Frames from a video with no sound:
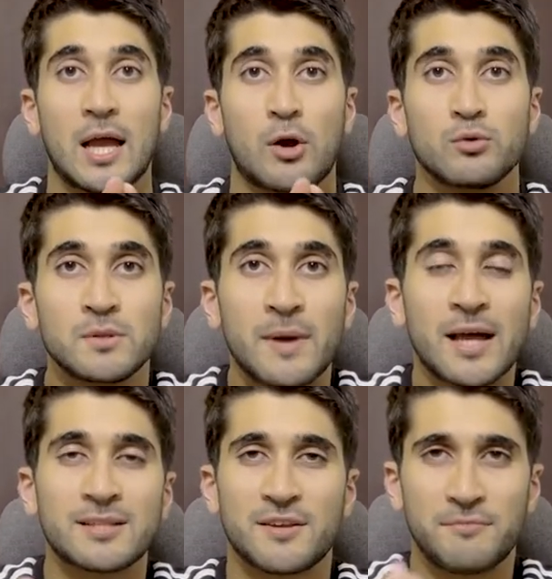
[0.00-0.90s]
كنت
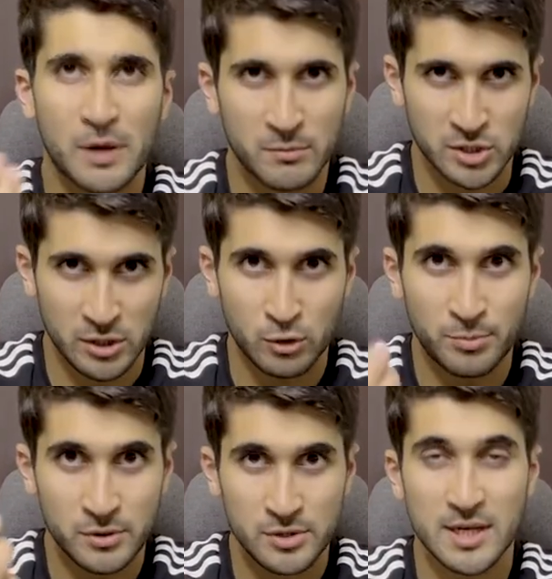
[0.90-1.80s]
ماخذ صف برمجة
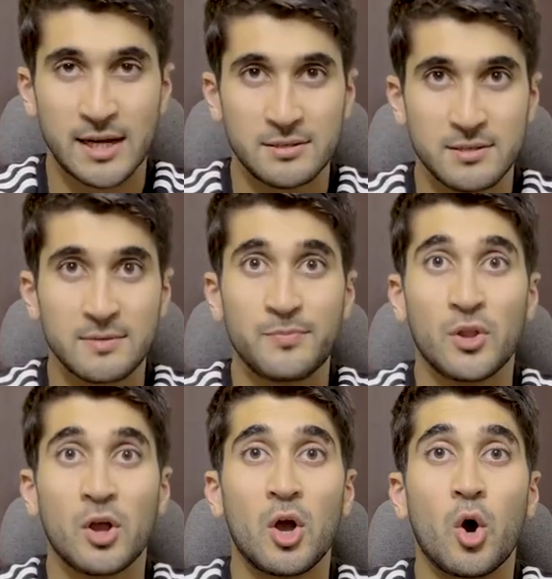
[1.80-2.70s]
كمبيوتر ساينس
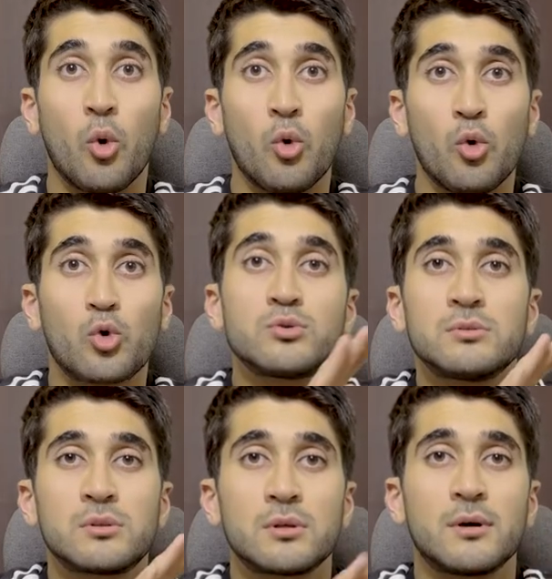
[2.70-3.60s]

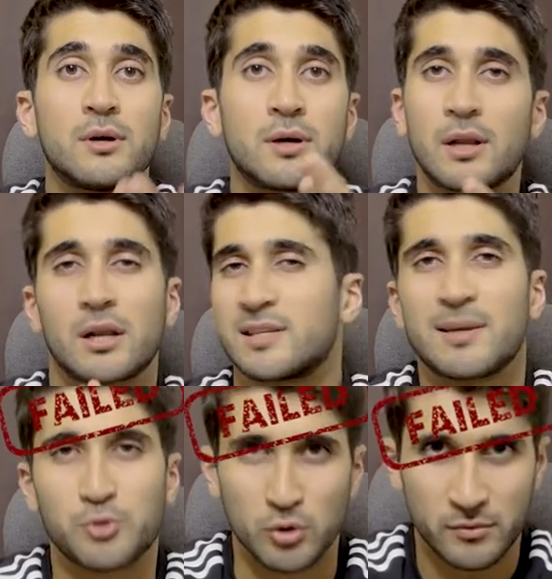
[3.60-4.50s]
وكنت
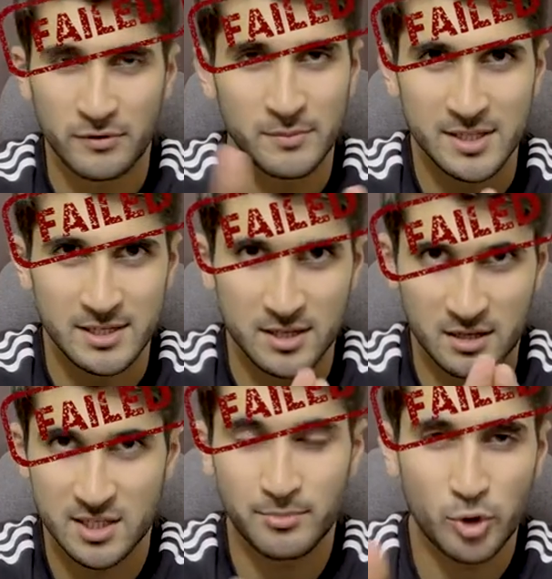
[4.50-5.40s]
رسبته في المدرسة
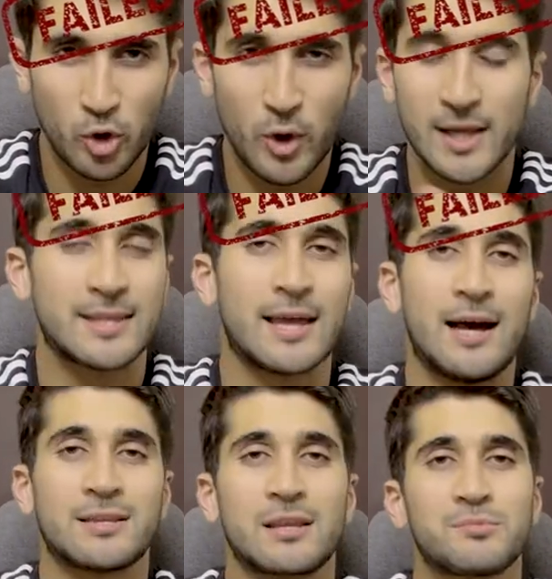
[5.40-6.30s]
رسبته حتى
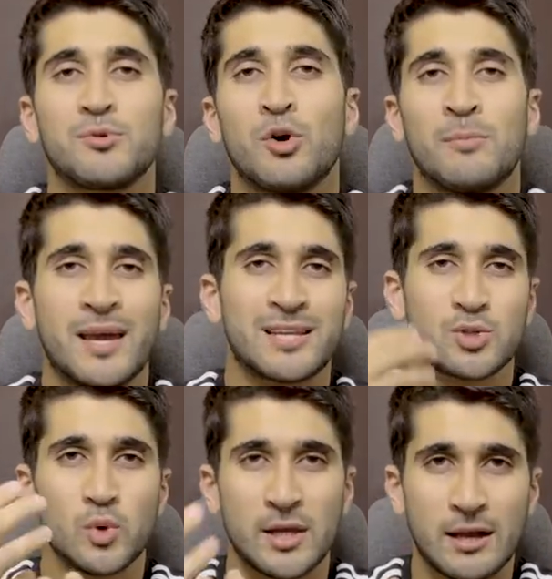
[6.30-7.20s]
طلبت منهم ما
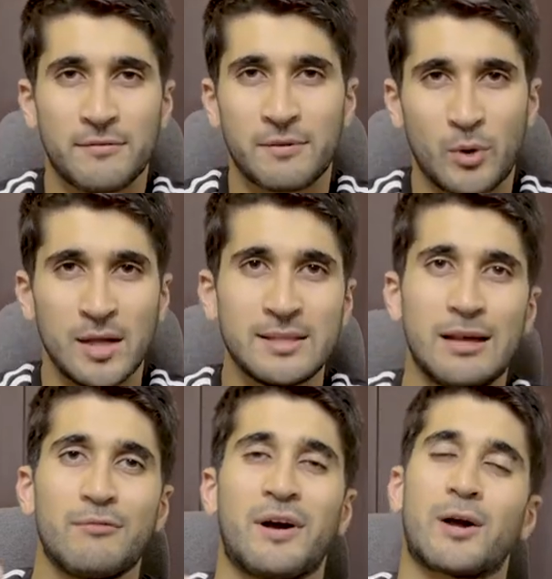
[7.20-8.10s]
ينزلوا لي إياه في
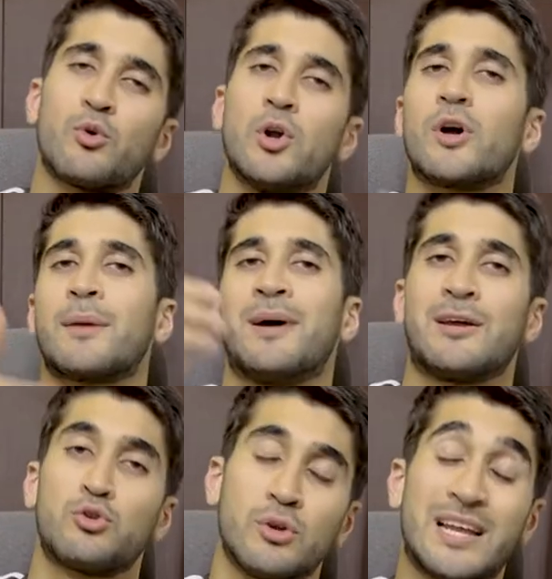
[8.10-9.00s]
المعدل فحكوا لي أوكي
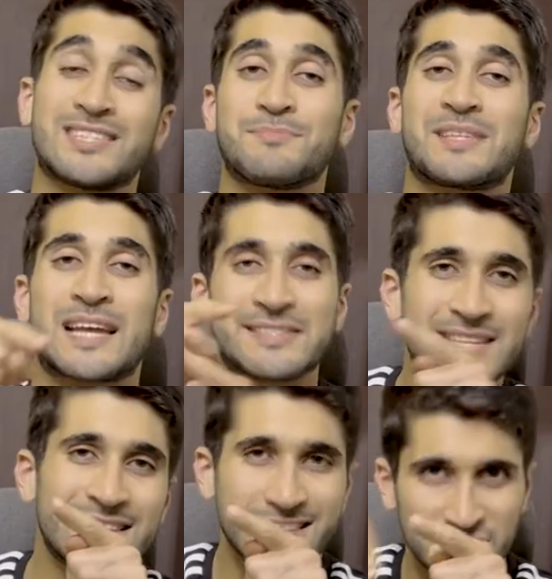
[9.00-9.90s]
معناته لازم
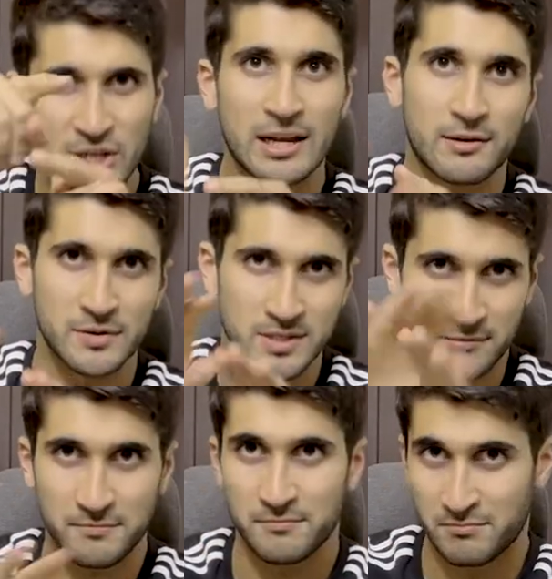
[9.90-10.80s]
تكنسل تسجيلك في الصف
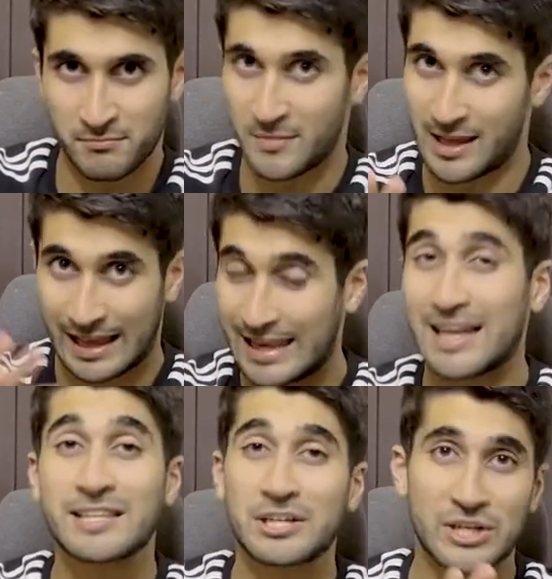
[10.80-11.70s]

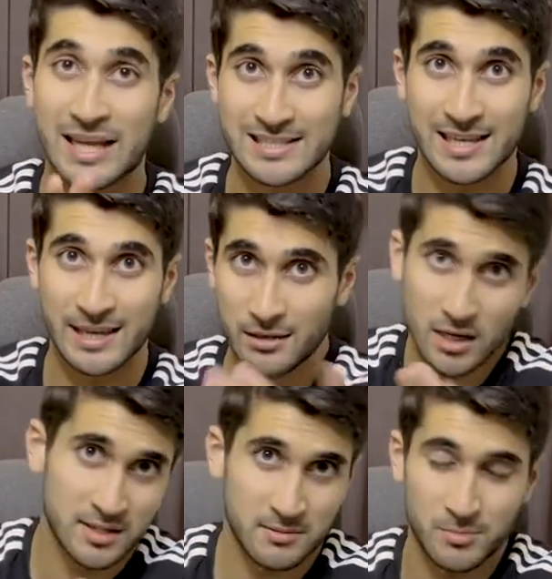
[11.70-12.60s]
لهالدرجه كانت سيئه
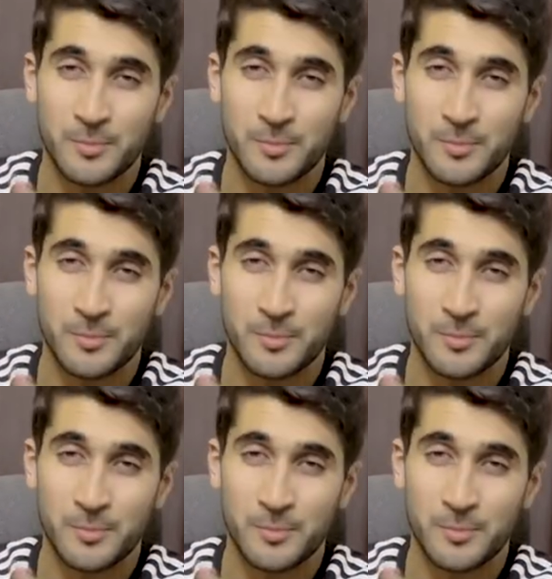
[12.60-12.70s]
راسب